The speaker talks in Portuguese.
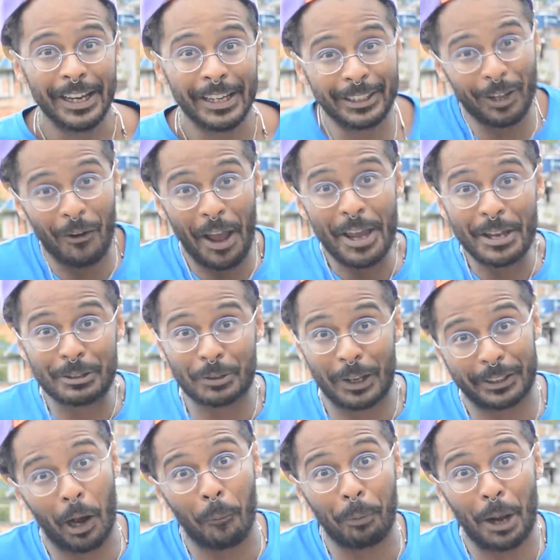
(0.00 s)
Então é isso,
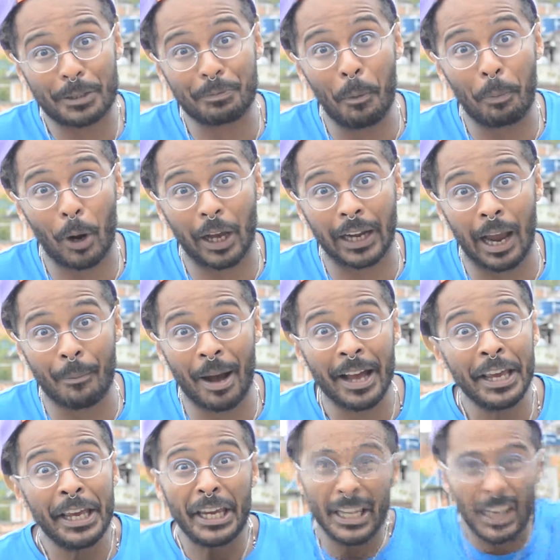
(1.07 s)
até o próximo programa
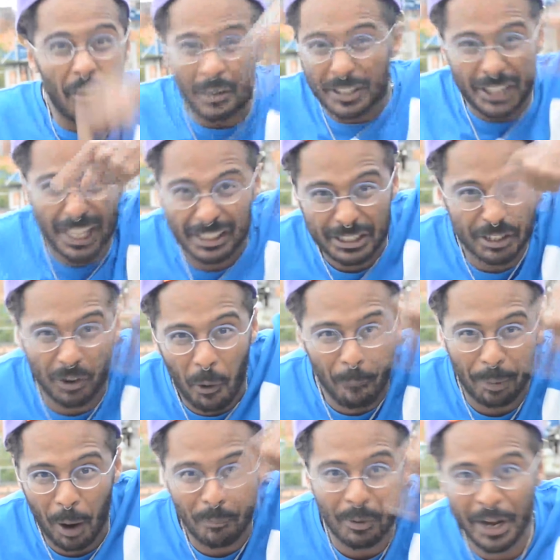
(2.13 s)
e não esqueça de
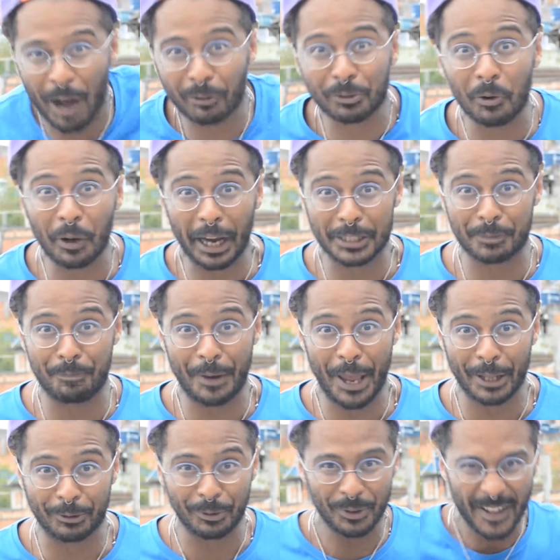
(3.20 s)
comprar o boneco do Lucas
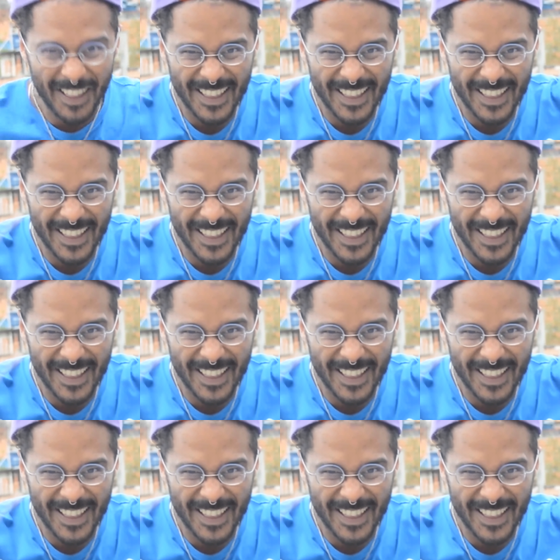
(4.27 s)
Preto.